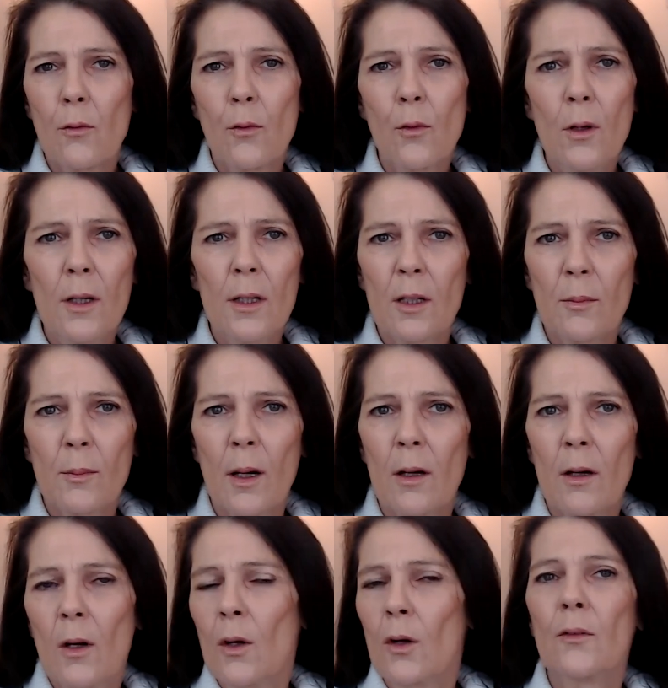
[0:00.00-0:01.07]
Gefühl nicht
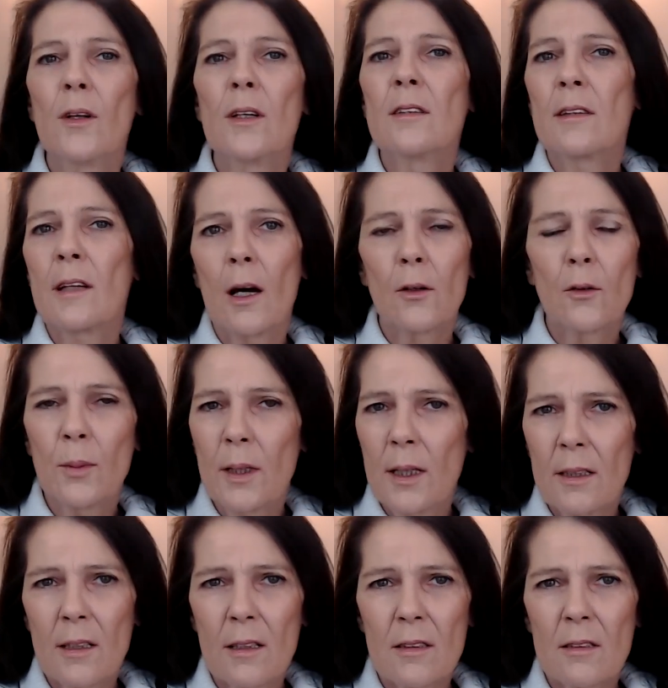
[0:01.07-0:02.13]
mehr. Und wenn es darum
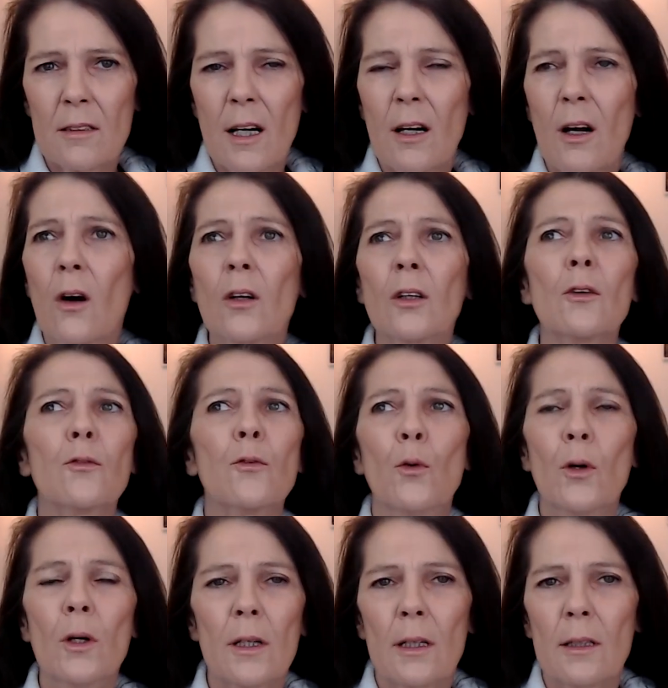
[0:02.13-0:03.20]
geht, dass sie sagen, auch der
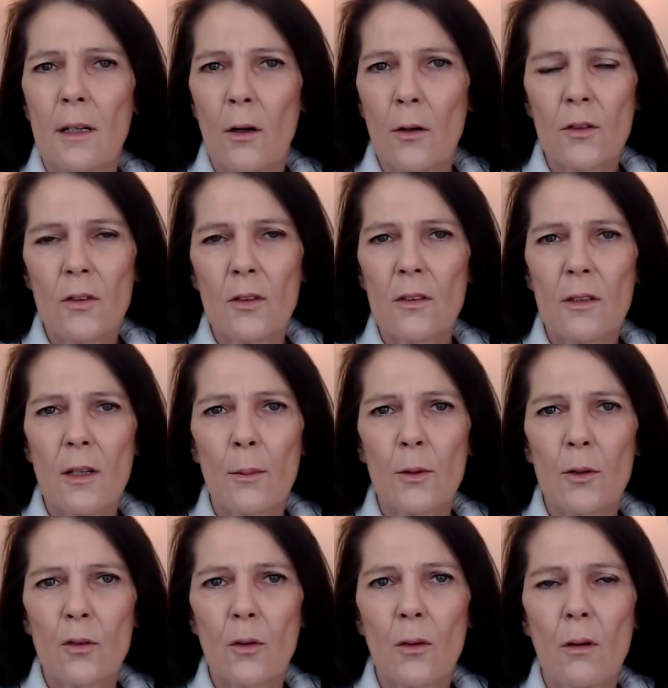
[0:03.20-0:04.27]
Vogel da draußen ist
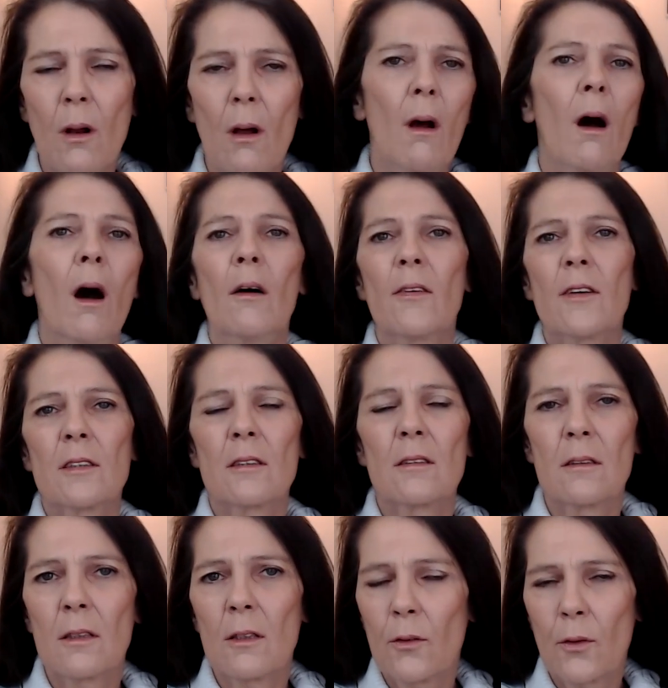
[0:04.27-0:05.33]
aber schön, ach, was ist
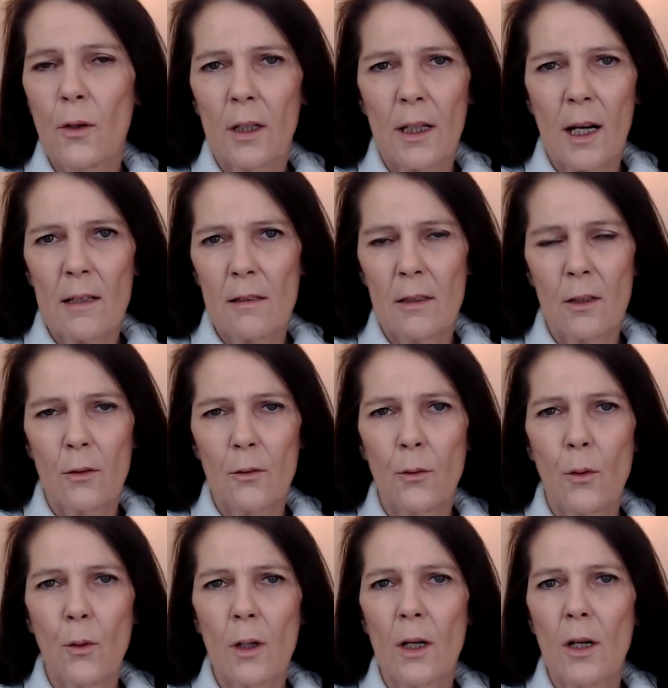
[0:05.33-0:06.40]
denn das für ein greiflicher
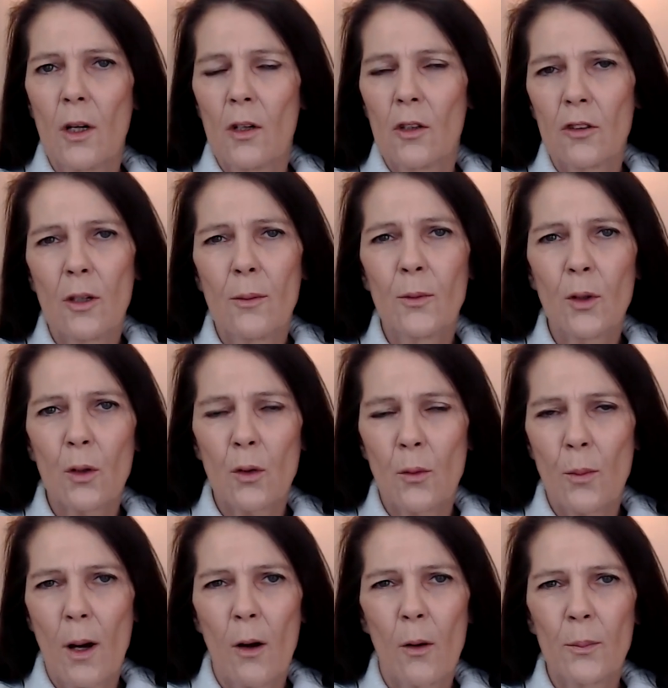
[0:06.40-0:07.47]
Vogel? Stimmt doch
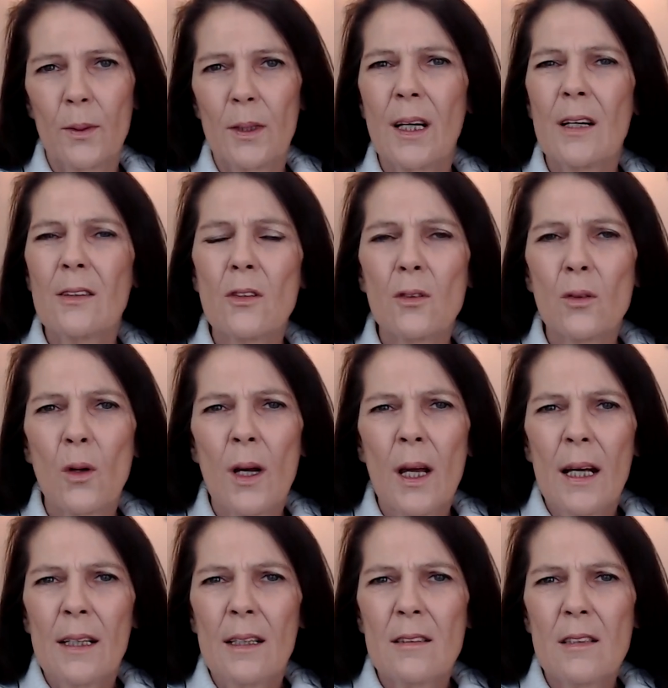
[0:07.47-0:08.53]
überhaupt nicht. Also so,
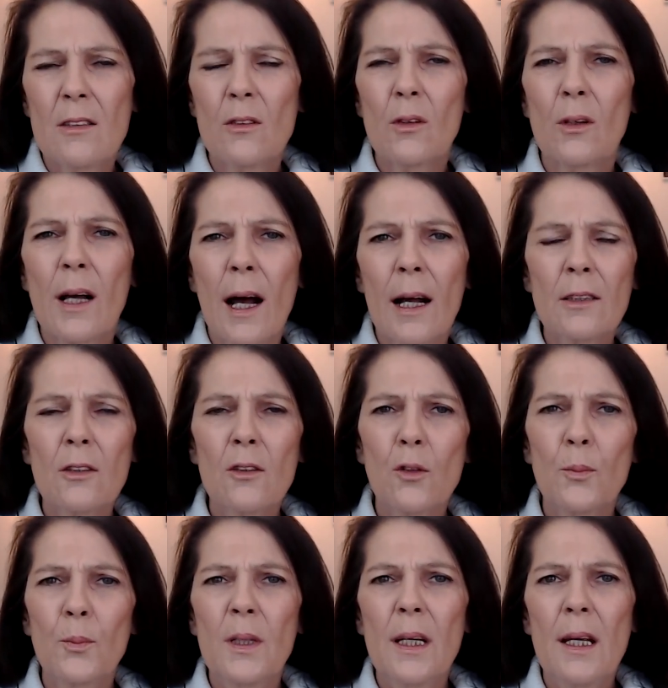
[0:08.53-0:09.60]
das sind so ganz
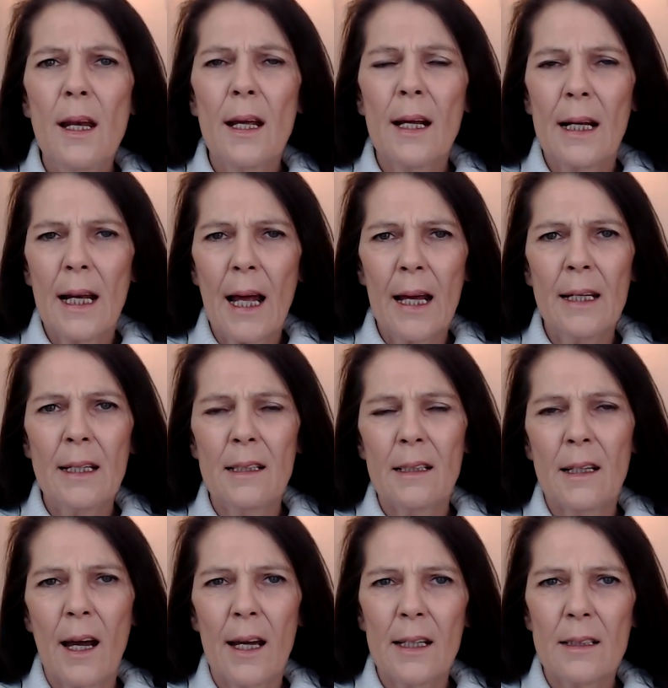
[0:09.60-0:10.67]
subtile
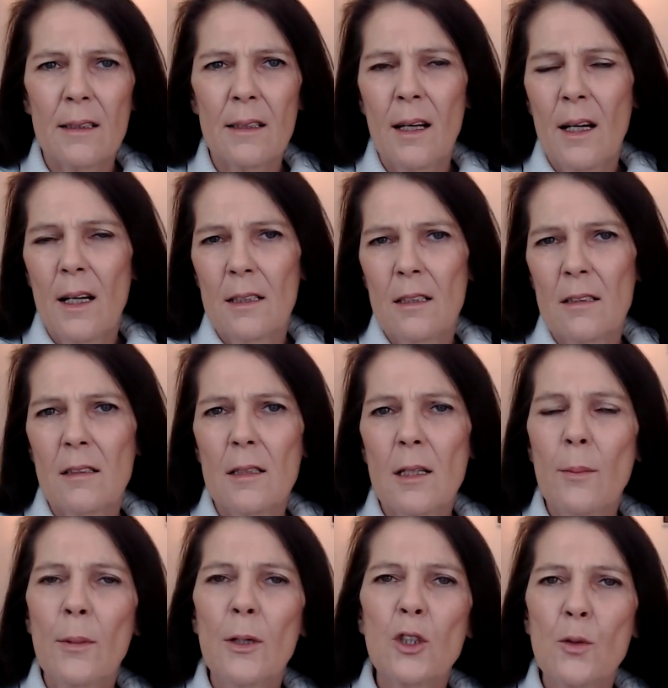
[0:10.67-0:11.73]
Kleinigkeiten, das sind
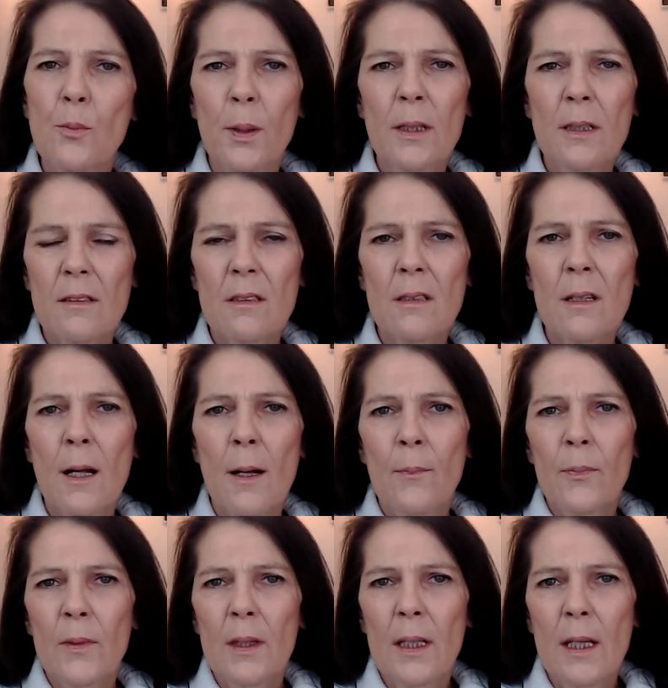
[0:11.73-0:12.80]
immer Spitzen,
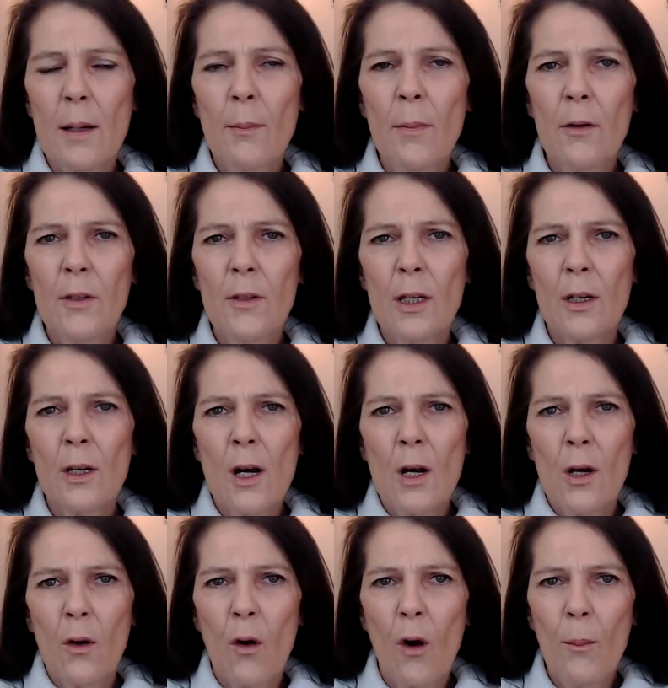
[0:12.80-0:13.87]
die immer wieder
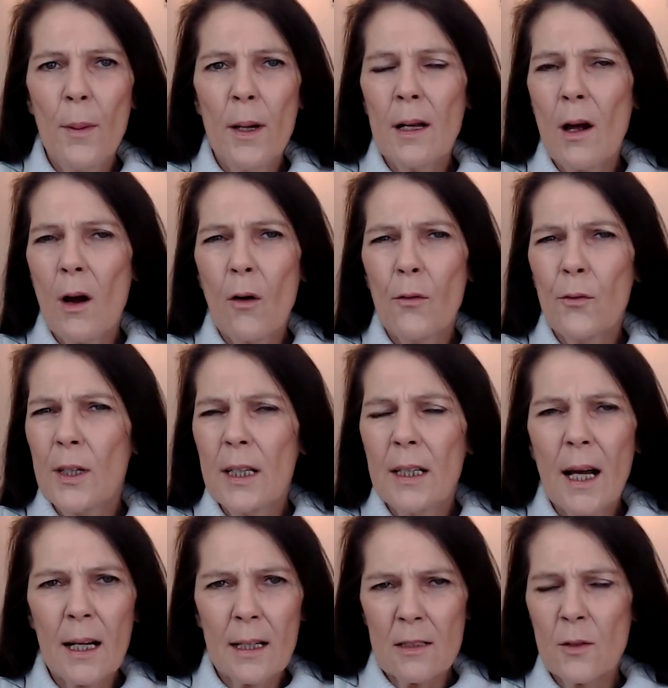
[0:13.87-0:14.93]
kommen, oft in
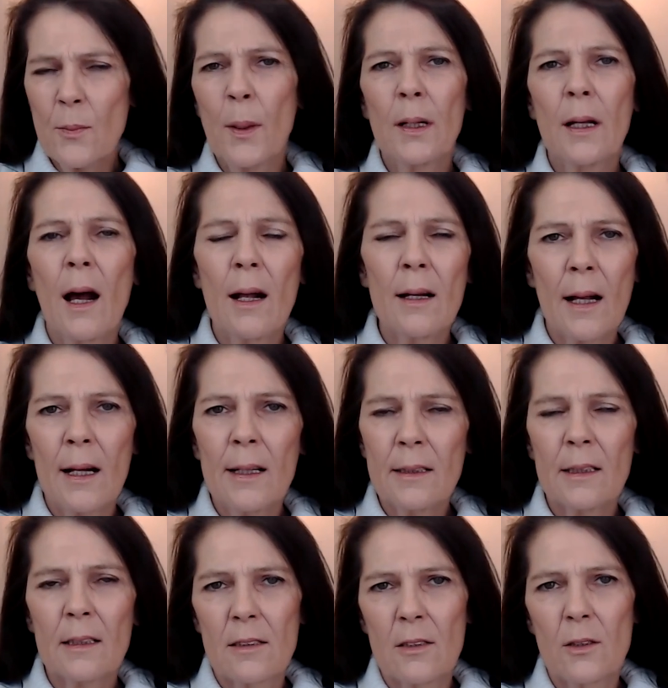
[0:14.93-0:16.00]
ganz banalen
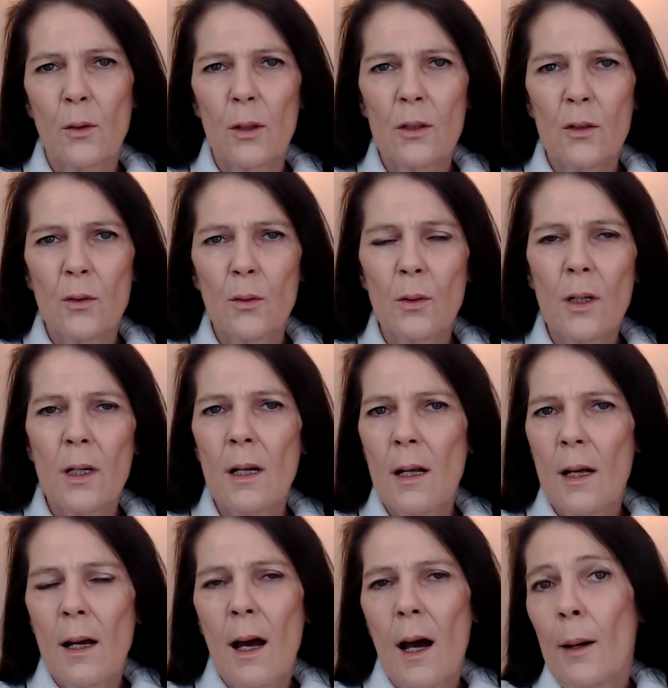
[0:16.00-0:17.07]
Alltagssituationen,
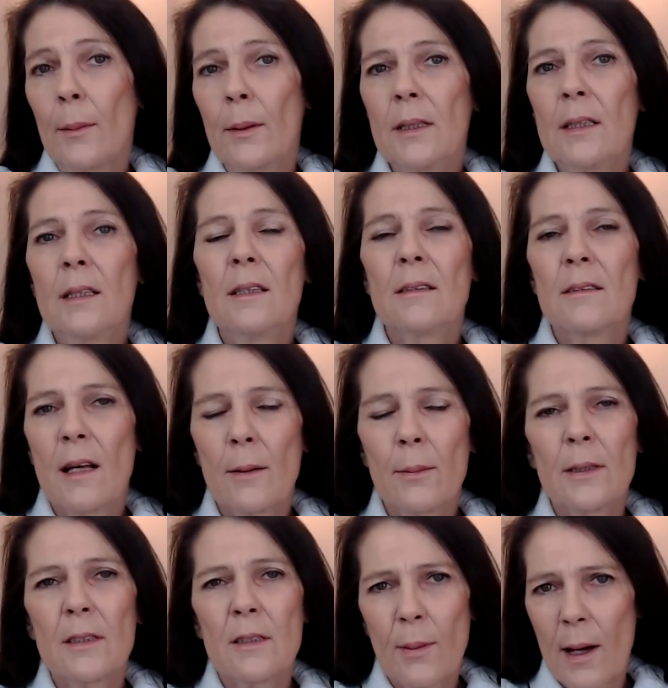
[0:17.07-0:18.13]
aber die dich
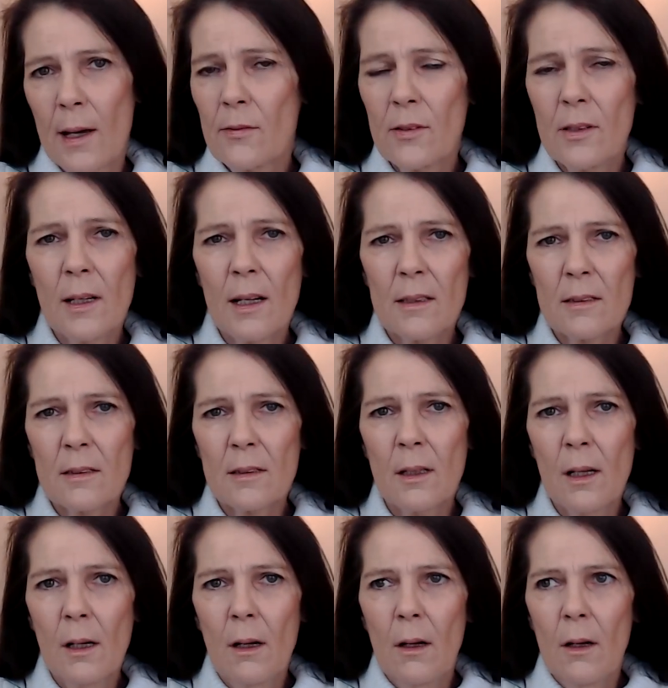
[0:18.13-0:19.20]
selber zweifeln
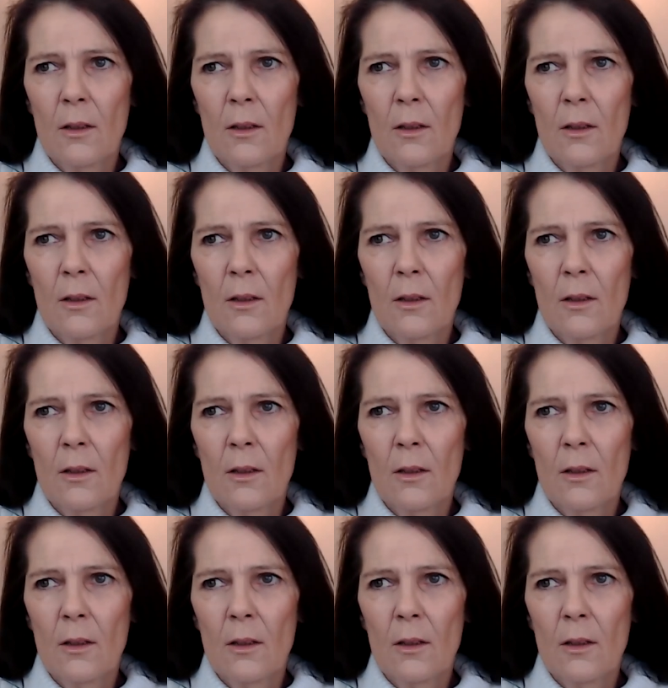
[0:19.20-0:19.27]
lassen.